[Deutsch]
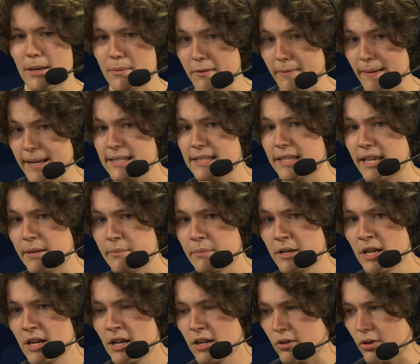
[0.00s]
Im zweiten Game
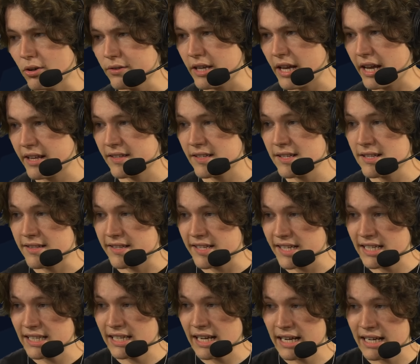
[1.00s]
konnte Excel
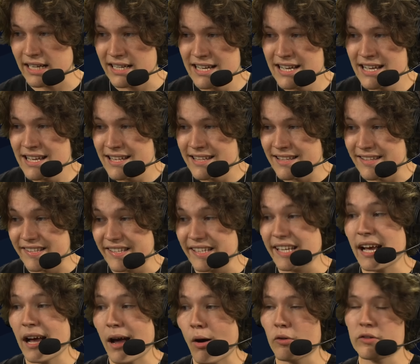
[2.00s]
sehr lange,
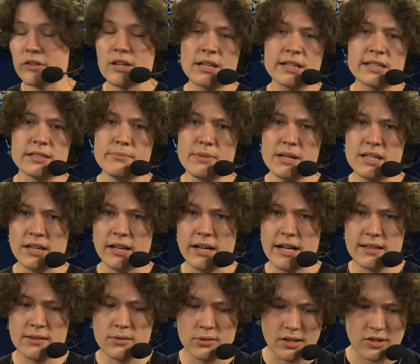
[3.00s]
sehr ausgeglichen
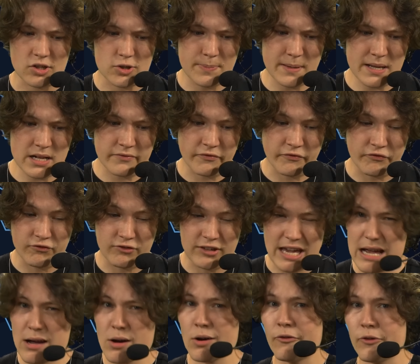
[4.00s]
mithalten und das Spiel
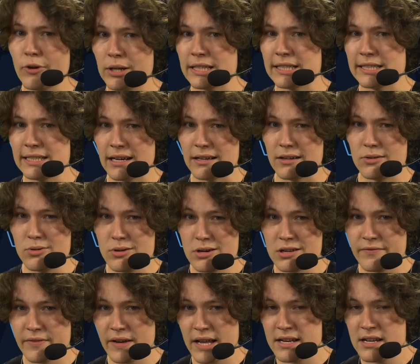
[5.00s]
ging auch wirklich lange.
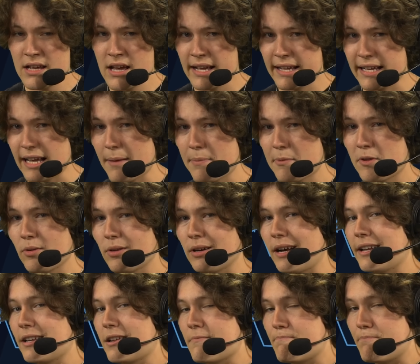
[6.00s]
Irgendwann gab es sogar sogar
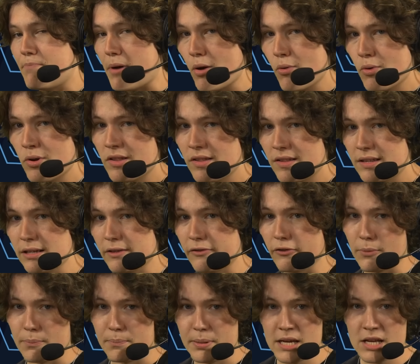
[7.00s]
einen Baron-Stil
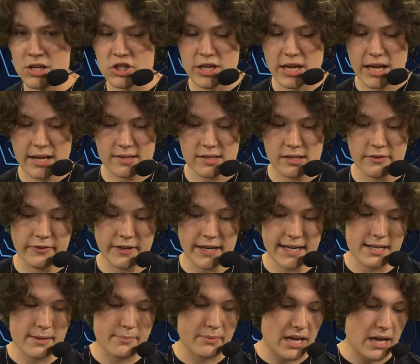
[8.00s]
von Peach, der XL
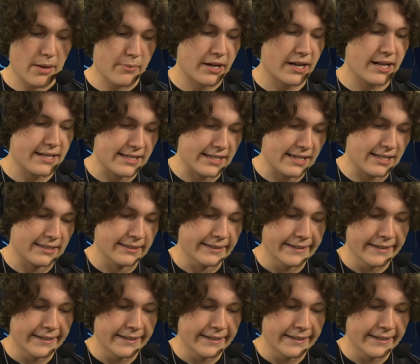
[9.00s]
weiter im Game gehalten hat.